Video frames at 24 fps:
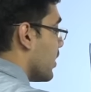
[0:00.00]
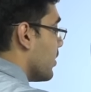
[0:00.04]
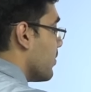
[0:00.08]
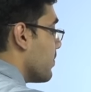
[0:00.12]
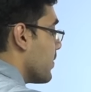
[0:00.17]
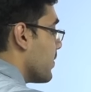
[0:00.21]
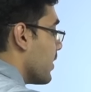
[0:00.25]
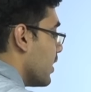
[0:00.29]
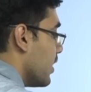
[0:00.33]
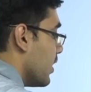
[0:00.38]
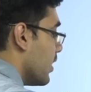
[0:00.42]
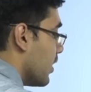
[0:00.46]
था
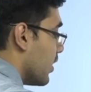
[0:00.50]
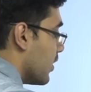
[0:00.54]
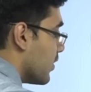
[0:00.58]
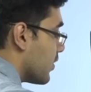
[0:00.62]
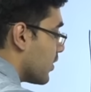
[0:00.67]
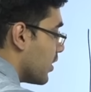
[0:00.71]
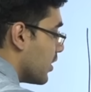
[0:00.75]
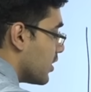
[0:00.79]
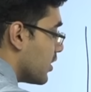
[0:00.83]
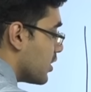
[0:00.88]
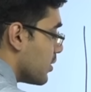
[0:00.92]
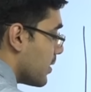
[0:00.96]

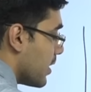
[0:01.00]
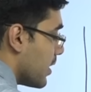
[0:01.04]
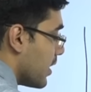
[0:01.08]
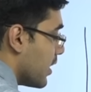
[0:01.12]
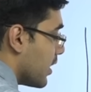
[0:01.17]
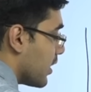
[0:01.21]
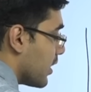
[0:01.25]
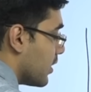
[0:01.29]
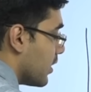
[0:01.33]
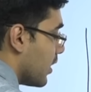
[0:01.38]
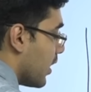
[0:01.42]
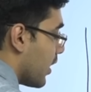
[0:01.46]
इसके नीचे
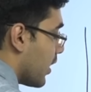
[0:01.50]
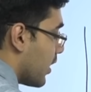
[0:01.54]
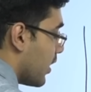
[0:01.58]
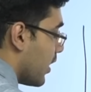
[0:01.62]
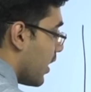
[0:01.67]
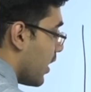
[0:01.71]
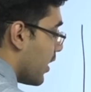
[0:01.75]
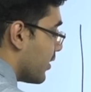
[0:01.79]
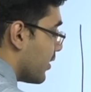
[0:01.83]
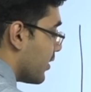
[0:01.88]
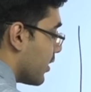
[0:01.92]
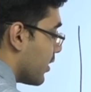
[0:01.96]
मैंने लिख दिया कि
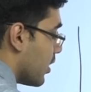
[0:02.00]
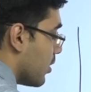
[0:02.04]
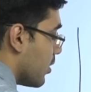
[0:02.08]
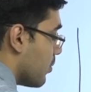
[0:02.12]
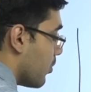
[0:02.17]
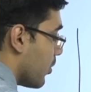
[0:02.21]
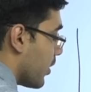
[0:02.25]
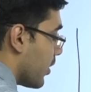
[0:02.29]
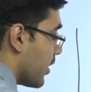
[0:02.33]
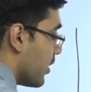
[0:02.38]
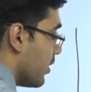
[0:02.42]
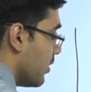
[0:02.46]
एथिकल
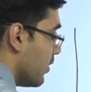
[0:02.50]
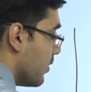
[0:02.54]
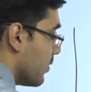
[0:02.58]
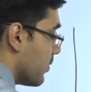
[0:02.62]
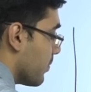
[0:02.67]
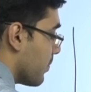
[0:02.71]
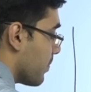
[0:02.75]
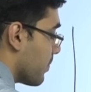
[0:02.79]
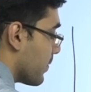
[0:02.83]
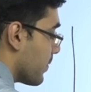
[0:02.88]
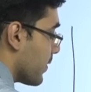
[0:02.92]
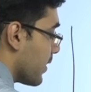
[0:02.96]
पॉइंट
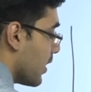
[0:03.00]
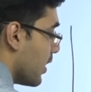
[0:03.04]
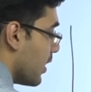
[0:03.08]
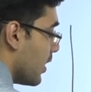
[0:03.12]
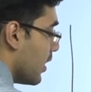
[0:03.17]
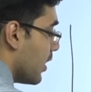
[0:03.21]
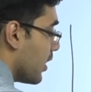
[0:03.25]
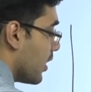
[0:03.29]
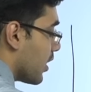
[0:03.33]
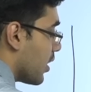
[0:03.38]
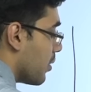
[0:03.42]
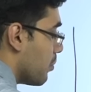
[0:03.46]

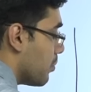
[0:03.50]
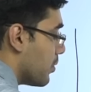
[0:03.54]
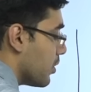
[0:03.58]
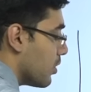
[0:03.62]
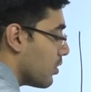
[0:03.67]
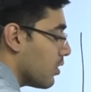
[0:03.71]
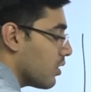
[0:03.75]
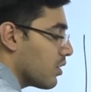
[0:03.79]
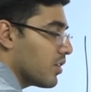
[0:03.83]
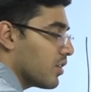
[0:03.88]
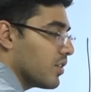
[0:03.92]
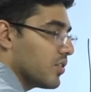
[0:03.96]
कि
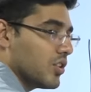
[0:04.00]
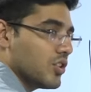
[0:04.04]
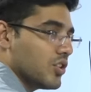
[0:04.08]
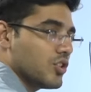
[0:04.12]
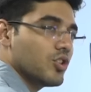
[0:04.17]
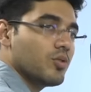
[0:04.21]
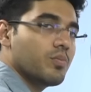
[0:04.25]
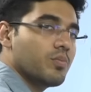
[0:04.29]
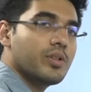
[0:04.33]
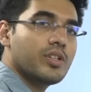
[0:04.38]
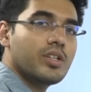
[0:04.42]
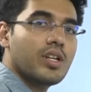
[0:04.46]
ब्यूरोक्रेसी
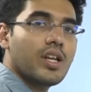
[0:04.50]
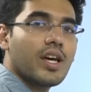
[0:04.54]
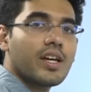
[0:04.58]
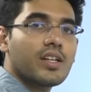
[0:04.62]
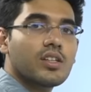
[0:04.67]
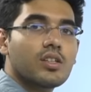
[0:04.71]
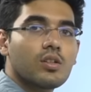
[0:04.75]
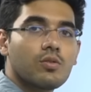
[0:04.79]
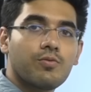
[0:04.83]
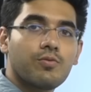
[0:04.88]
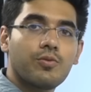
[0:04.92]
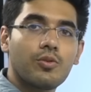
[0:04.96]
शुड बी
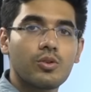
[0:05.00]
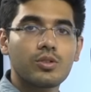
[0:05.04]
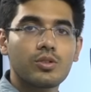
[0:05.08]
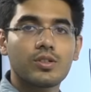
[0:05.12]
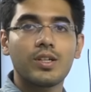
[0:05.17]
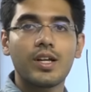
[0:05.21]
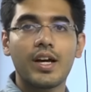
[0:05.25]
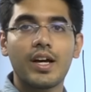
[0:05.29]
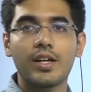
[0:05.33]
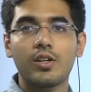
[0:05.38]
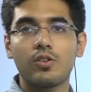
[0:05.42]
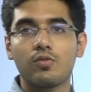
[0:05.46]
लाइक द फोर्थ
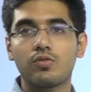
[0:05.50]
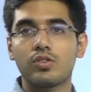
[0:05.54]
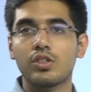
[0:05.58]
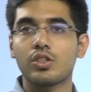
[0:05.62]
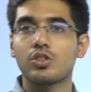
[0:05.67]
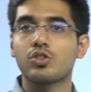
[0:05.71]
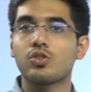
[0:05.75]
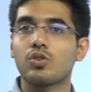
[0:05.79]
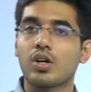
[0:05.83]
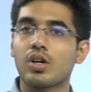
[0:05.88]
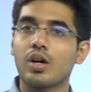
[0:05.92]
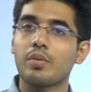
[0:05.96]
लाइन ऑफ द
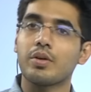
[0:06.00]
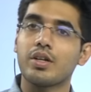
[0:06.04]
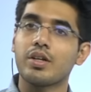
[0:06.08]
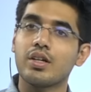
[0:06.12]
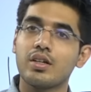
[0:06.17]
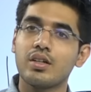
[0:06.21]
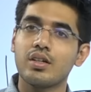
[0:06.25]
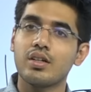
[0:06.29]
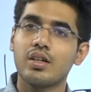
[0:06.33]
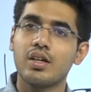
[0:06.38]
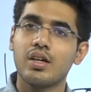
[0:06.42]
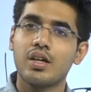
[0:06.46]
अशोका
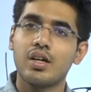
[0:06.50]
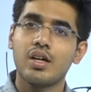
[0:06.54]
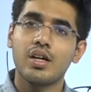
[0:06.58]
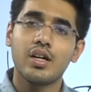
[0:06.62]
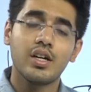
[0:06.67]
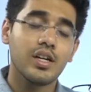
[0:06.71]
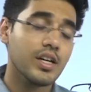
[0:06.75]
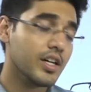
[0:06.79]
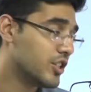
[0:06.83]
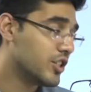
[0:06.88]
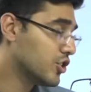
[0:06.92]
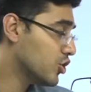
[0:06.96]
पिलर
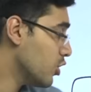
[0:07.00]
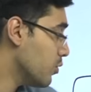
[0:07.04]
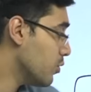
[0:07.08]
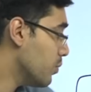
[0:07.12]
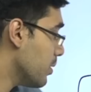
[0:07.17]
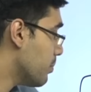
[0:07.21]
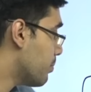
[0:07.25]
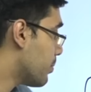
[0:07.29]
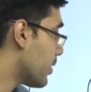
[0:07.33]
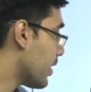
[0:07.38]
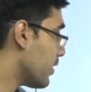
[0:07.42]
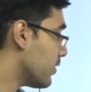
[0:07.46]
इट शुड
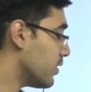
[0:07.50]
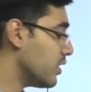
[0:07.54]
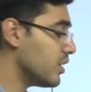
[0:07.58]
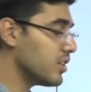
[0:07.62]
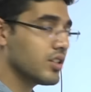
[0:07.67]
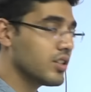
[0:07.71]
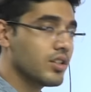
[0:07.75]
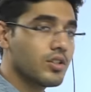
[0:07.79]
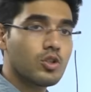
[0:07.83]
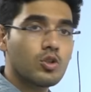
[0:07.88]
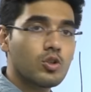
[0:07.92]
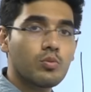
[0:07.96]
बी
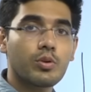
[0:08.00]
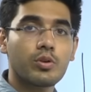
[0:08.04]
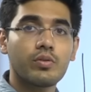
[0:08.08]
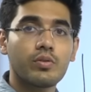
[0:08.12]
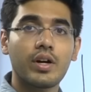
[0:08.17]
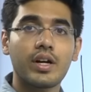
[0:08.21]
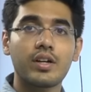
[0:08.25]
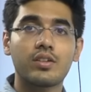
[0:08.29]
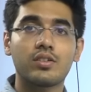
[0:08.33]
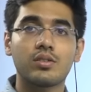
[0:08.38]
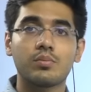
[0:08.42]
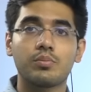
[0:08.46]
प्रेजेंट टू
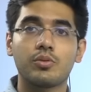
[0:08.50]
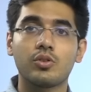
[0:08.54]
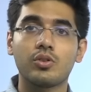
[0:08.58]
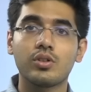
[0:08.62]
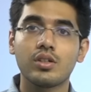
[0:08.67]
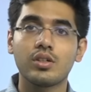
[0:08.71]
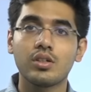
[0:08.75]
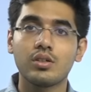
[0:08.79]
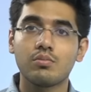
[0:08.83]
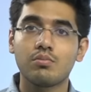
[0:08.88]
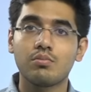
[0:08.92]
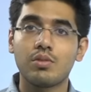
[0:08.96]
प्रोवाइड
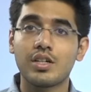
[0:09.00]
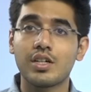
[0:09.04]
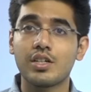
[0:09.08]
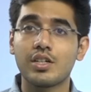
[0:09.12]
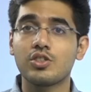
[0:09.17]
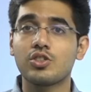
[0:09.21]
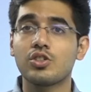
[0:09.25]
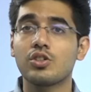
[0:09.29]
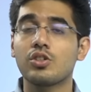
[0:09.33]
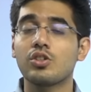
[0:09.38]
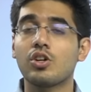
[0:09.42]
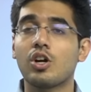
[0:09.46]
सपोर्ट बट इट
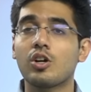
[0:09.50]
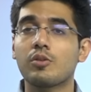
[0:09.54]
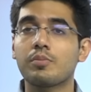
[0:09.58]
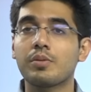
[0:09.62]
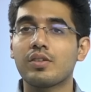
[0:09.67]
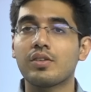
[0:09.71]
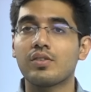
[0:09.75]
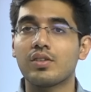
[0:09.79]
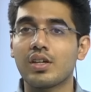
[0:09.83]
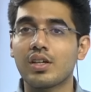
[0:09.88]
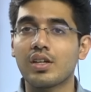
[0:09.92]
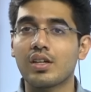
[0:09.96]
शुड नॉट
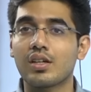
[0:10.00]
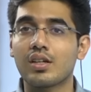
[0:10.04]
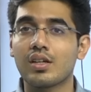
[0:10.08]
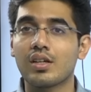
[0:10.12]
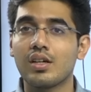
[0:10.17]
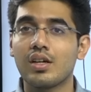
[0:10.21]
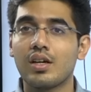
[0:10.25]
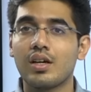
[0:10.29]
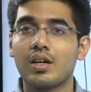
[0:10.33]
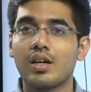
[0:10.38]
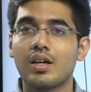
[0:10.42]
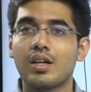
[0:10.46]
बी सीन
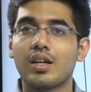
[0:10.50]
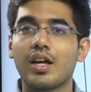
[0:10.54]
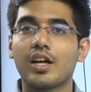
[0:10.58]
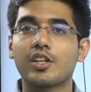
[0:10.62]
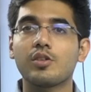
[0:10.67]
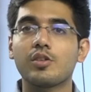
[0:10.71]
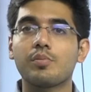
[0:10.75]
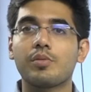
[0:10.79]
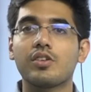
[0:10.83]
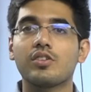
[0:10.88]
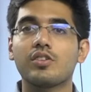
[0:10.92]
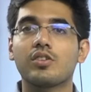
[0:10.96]
लाइक
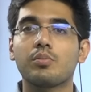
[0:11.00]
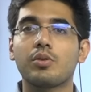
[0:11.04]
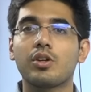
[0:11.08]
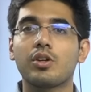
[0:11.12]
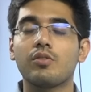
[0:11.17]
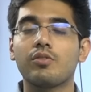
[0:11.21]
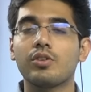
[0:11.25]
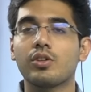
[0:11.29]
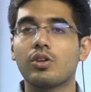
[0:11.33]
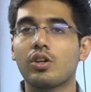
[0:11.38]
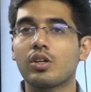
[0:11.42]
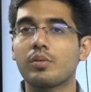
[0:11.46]
द प्रिंसिपल
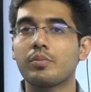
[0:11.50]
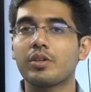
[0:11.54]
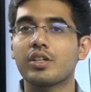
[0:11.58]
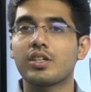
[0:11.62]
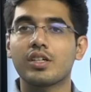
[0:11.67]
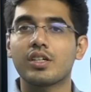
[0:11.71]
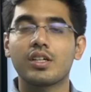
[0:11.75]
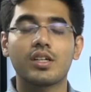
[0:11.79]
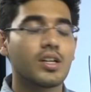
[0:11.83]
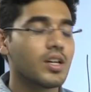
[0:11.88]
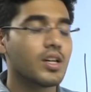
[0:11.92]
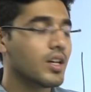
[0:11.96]
ऑफ
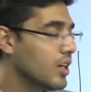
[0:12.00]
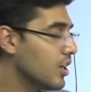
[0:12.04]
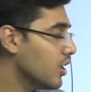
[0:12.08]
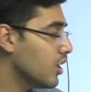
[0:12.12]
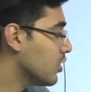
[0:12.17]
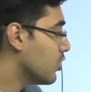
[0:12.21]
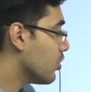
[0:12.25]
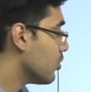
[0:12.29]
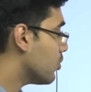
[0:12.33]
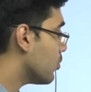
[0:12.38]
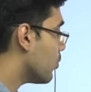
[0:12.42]
अनोनिमिटी तो